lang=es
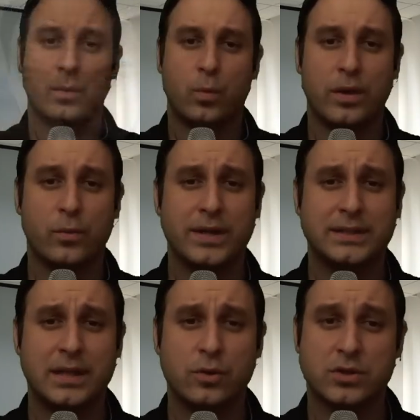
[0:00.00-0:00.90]
Cuando
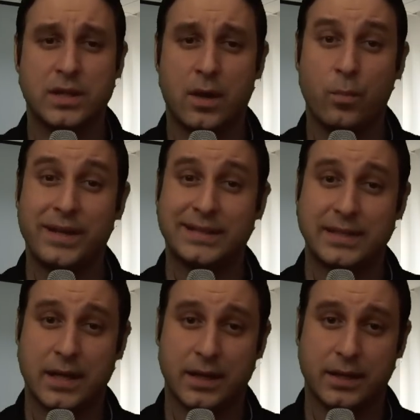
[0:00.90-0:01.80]
éste nos da un
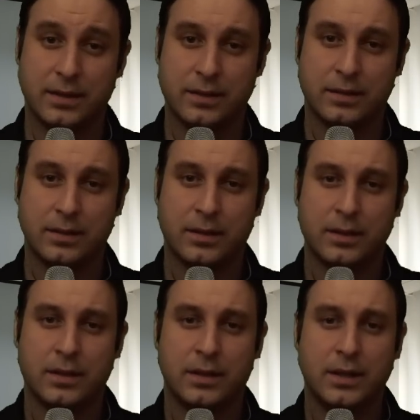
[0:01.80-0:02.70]
mensaje
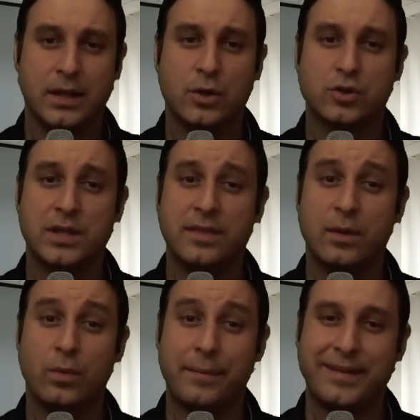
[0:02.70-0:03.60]
y nos
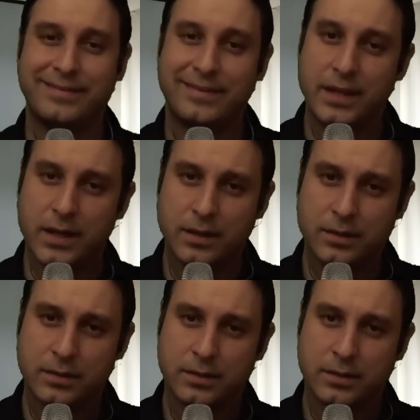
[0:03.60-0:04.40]
dice una mentira,